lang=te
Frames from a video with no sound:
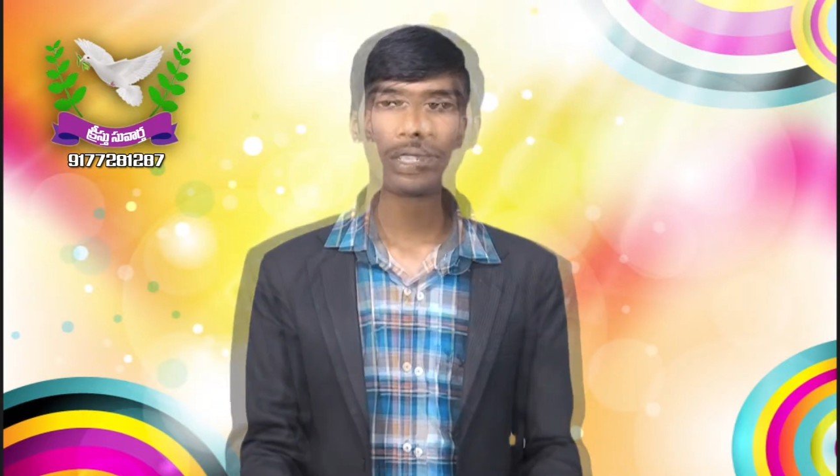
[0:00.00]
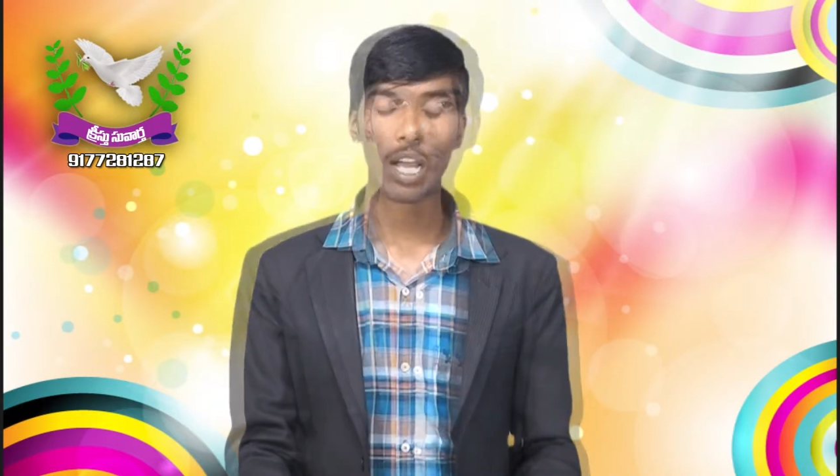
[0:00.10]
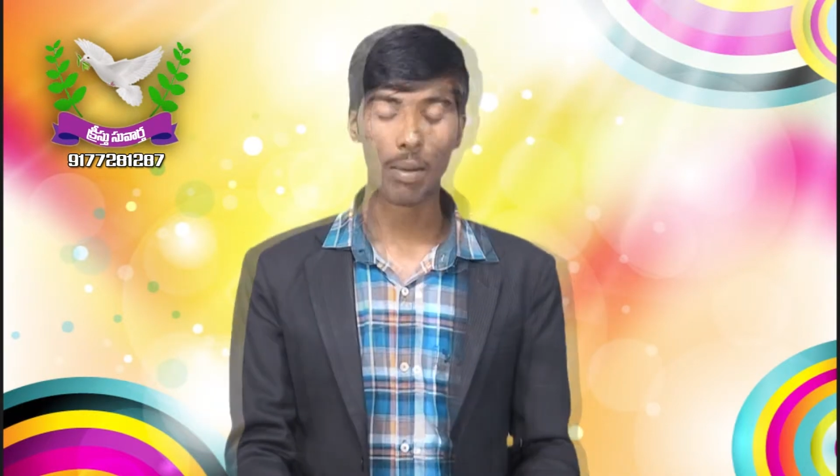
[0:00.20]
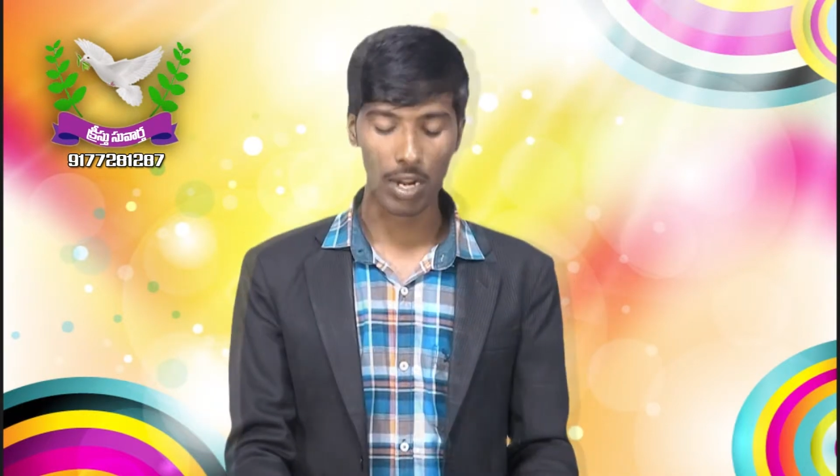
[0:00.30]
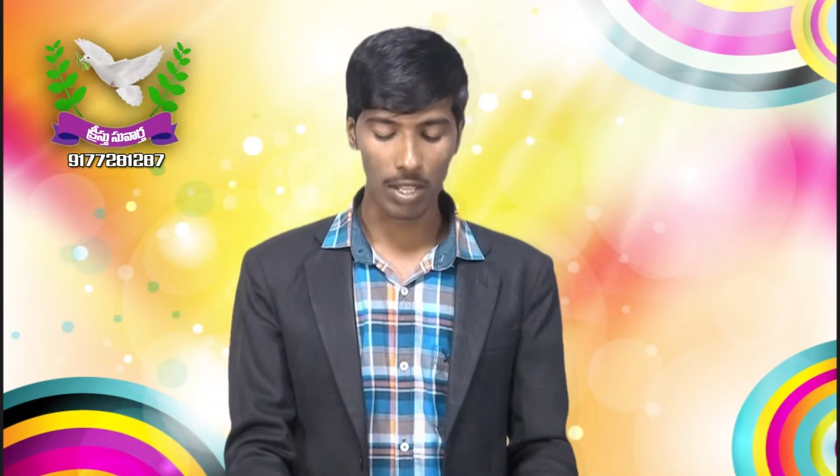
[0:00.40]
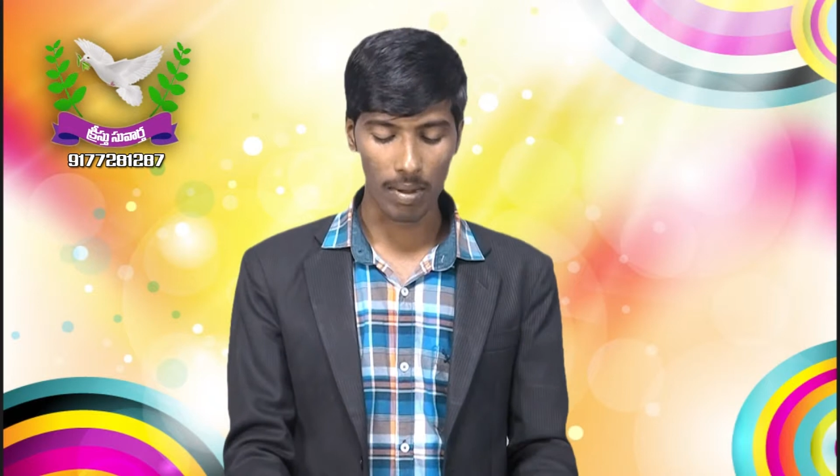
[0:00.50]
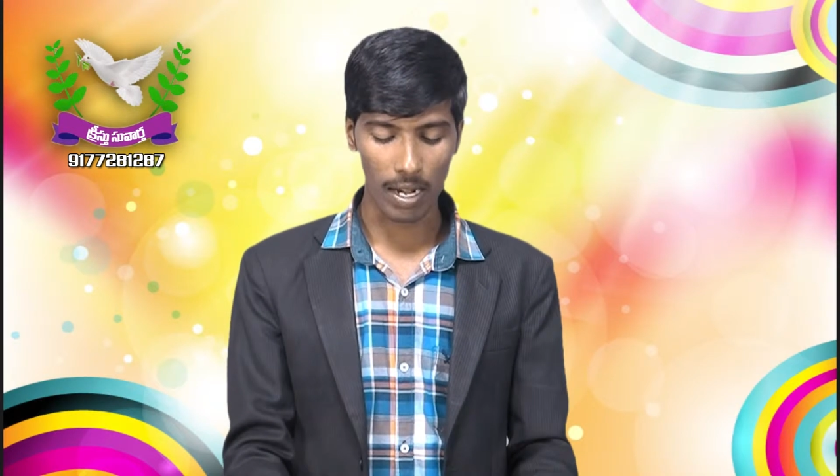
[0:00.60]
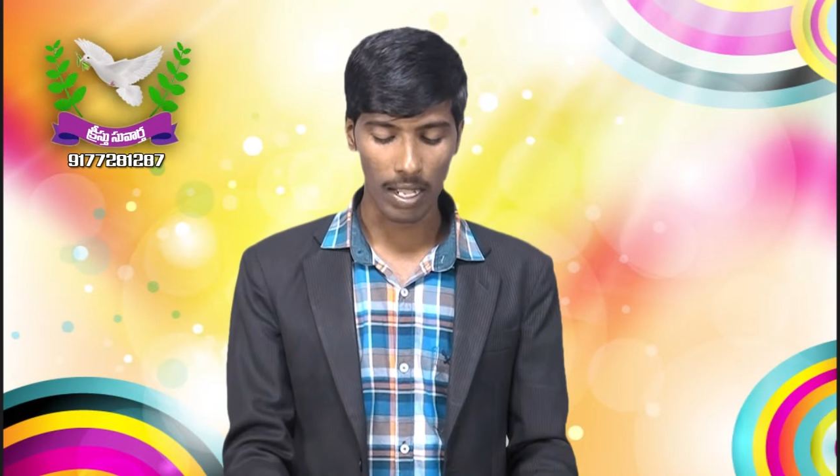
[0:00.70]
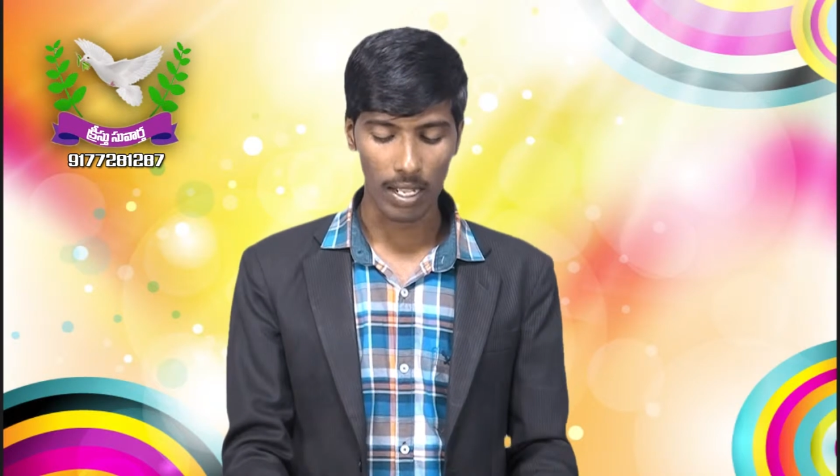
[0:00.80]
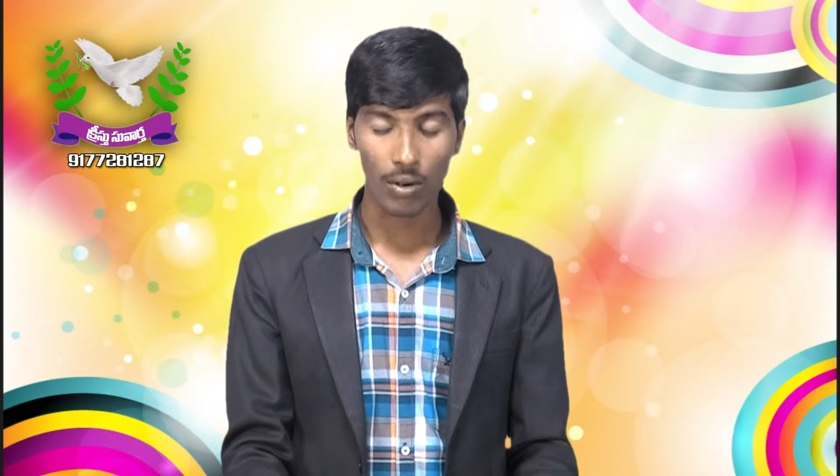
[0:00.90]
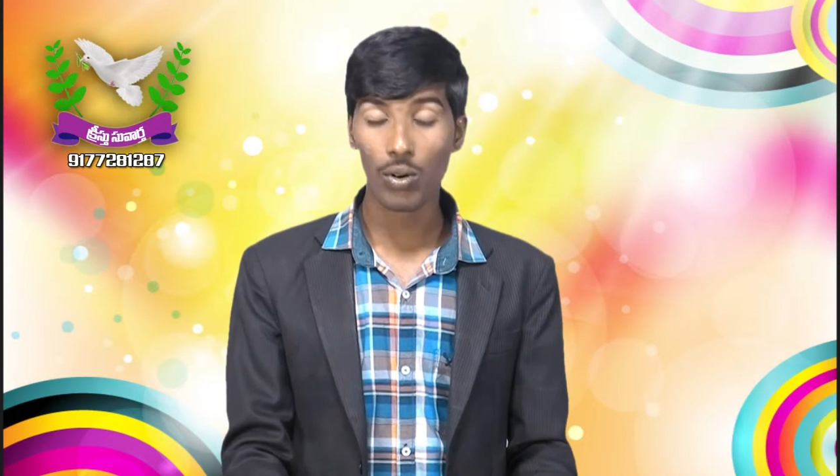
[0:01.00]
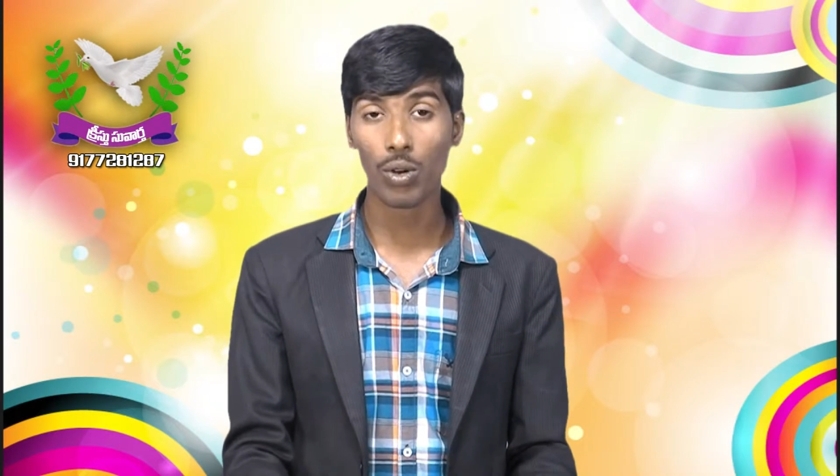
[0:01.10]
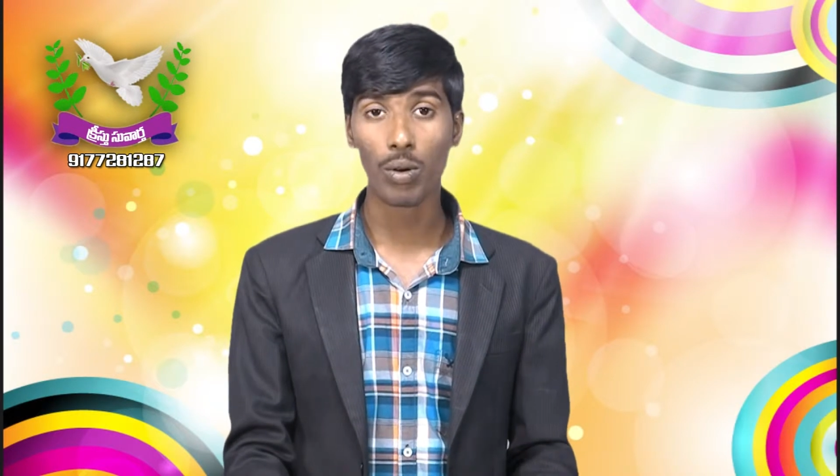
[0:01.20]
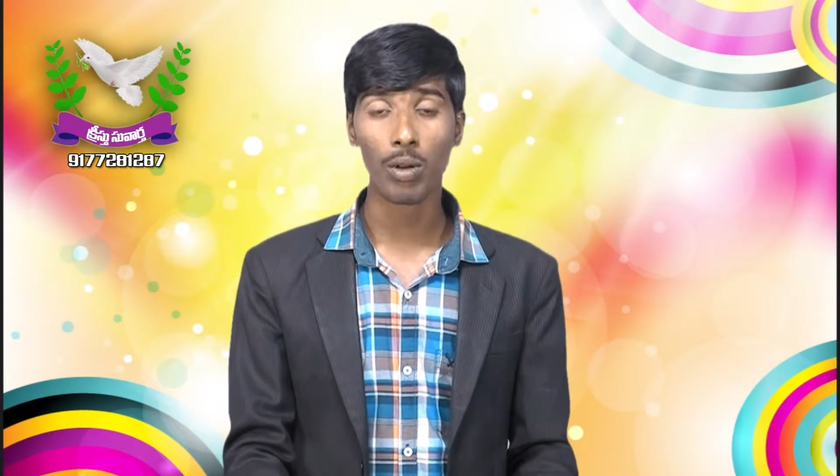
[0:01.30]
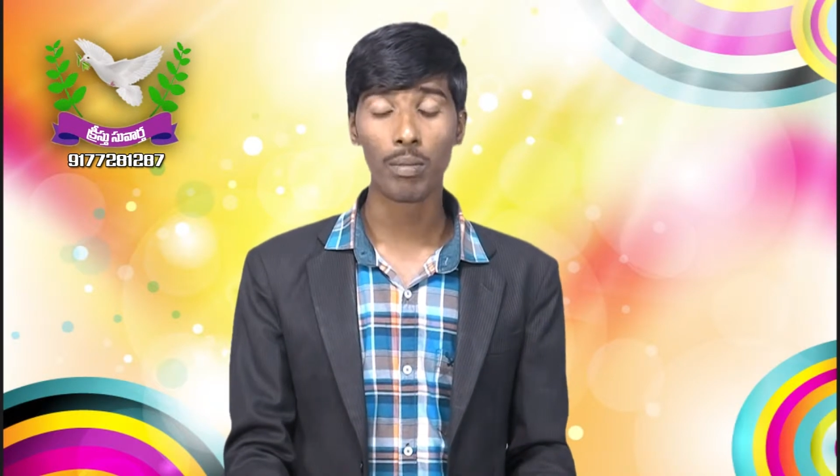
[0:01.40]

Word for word: కనబడింది మరలా ఉండు